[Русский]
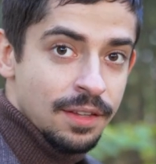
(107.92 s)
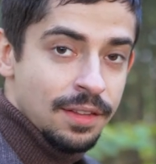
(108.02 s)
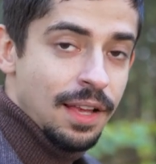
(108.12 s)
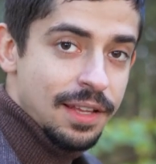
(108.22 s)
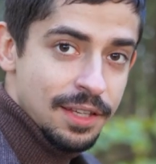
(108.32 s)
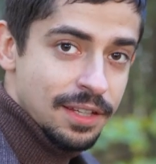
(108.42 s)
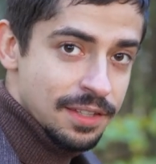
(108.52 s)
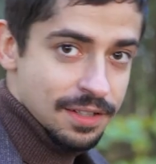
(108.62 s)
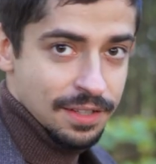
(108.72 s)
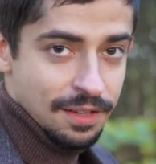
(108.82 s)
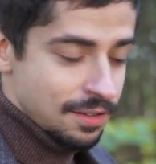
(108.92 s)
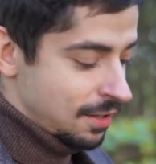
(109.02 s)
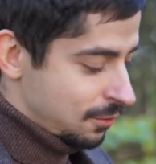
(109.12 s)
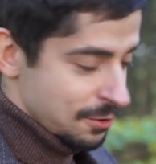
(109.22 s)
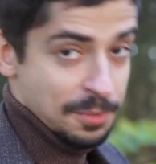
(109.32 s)
Для некоторых,
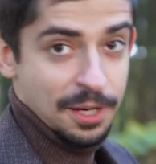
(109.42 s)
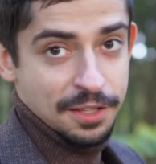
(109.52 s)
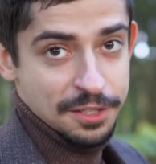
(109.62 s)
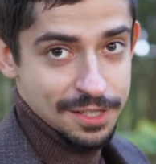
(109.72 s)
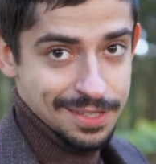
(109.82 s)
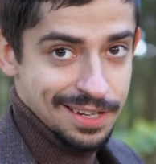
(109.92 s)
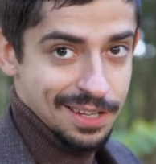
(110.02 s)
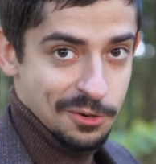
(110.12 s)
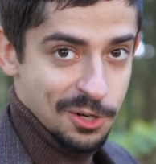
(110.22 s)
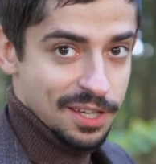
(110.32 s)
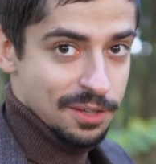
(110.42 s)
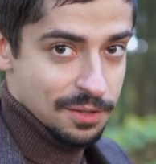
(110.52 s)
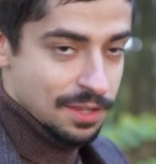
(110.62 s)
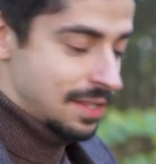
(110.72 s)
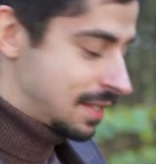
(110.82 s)
наверное, кто смотрел наши остальные ролики,
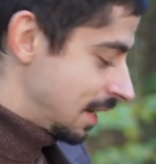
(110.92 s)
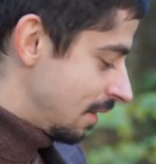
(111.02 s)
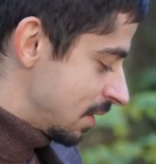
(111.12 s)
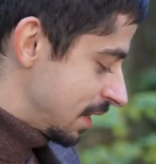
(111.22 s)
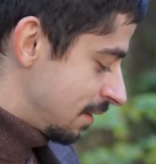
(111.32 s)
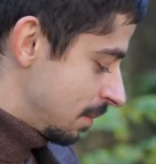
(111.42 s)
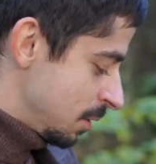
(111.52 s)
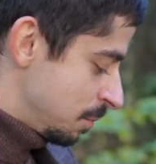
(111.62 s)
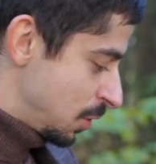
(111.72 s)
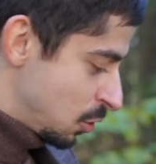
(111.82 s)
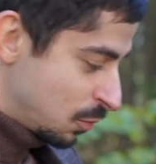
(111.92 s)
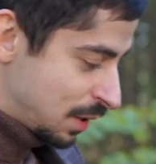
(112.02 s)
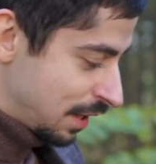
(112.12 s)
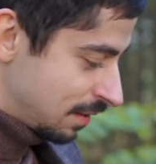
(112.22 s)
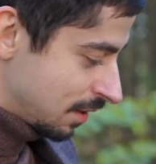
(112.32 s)
слегка возник вопрос, почему мы
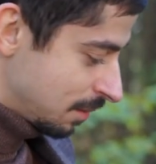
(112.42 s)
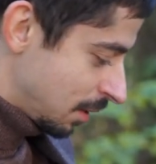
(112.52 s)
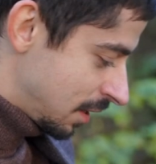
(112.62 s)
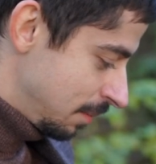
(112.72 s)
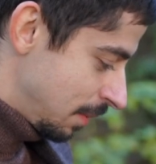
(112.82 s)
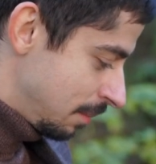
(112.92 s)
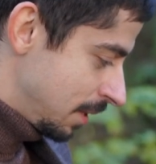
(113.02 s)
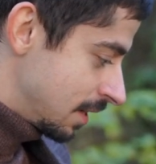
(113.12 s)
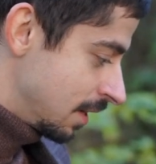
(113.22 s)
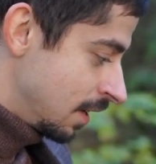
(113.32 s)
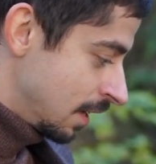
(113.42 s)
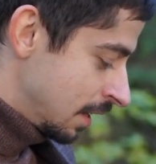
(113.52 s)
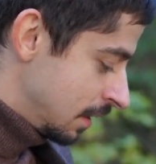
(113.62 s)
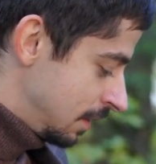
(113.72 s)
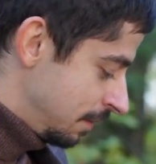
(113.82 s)
до этого не могли пробить
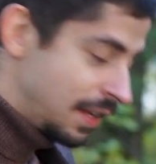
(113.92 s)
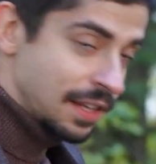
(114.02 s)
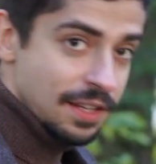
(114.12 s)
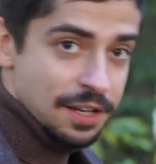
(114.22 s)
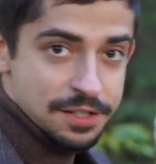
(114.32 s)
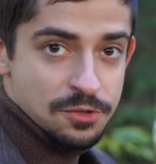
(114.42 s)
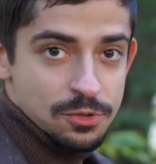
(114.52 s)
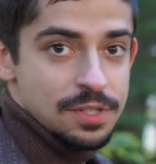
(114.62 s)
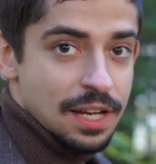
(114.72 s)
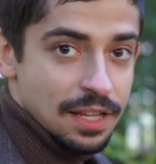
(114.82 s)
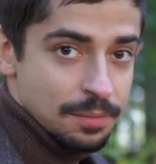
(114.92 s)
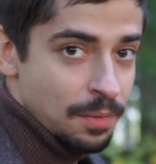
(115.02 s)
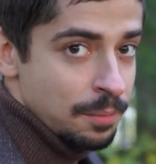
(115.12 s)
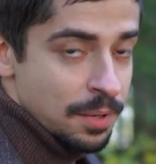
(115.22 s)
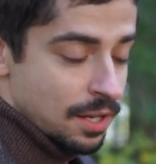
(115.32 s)
дверь даже с усиленной
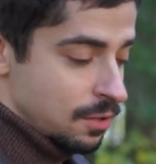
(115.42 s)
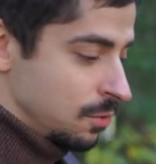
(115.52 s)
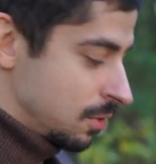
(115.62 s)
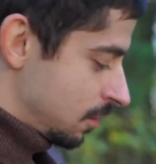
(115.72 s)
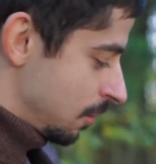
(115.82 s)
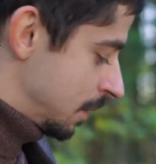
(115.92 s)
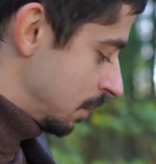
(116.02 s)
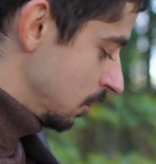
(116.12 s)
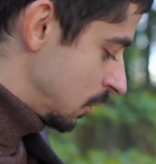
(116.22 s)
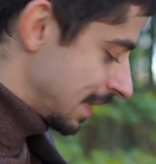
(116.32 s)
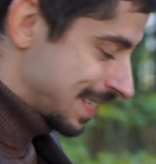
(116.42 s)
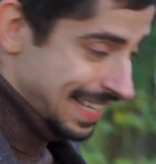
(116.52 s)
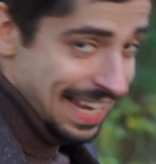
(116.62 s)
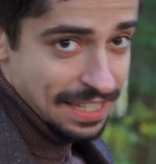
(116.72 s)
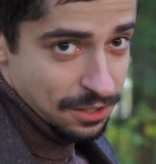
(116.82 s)
мамбы, а тут, собственно, получилось.
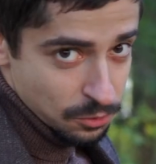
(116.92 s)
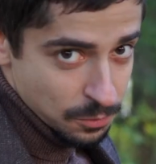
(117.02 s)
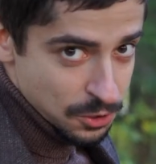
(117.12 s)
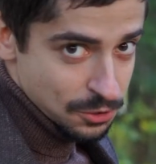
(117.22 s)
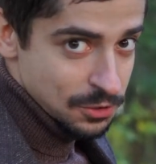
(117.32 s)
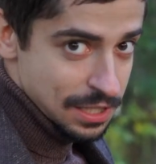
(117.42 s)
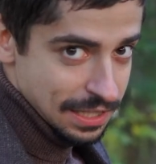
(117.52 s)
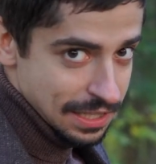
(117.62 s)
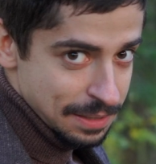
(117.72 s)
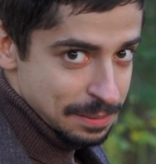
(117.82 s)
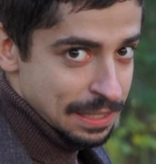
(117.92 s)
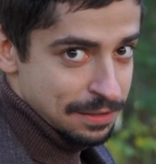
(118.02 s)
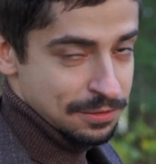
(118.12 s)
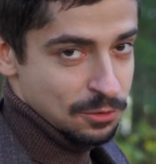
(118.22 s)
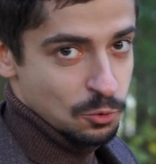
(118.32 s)
Я так думаю, что дело именно
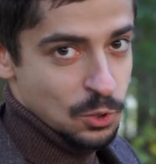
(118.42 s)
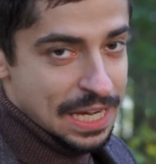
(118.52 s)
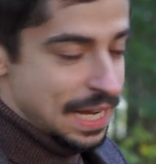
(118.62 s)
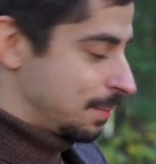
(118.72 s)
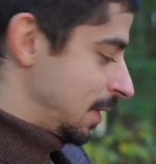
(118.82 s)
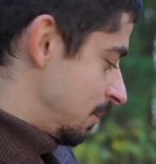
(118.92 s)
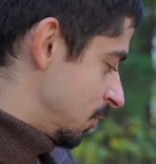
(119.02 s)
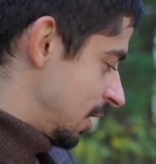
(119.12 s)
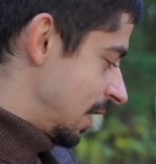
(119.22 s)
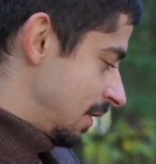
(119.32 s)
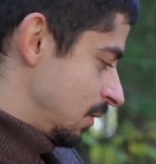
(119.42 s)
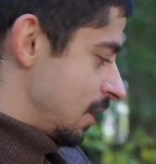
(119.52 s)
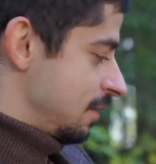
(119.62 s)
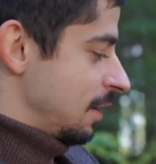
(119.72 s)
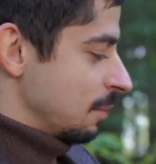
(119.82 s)
в угле, потому что до этого у
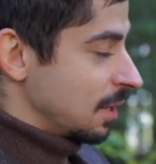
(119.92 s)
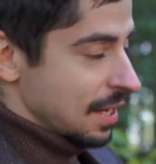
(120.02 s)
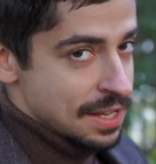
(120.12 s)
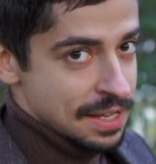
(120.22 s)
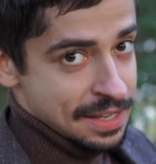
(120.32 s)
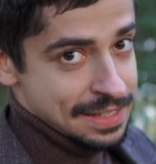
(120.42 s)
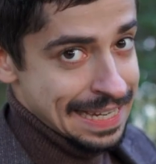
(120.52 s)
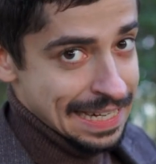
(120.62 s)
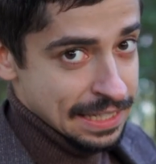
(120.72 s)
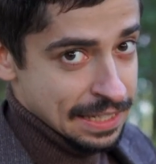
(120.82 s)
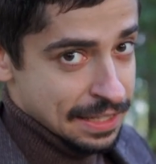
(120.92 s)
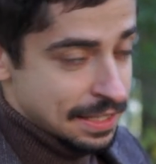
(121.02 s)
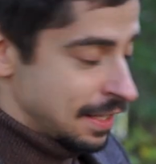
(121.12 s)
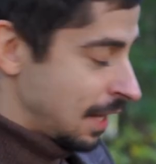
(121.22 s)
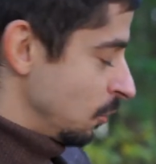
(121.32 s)
нас дверь была сильно
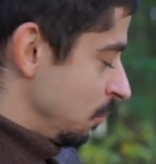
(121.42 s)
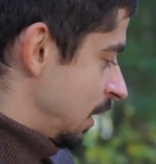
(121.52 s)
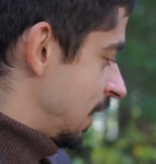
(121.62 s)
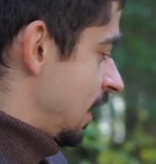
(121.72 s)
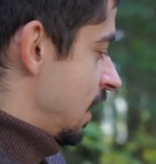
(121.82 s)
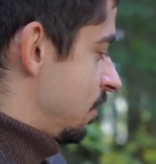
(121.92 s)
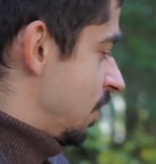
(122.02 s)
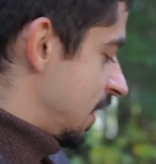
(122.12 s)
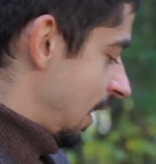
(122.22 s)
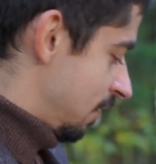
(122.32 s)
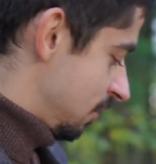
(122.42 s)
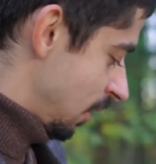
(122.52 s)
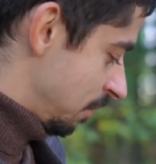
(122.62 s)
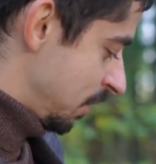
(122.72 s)
наклонена, а тут мы догадались поставить вот этот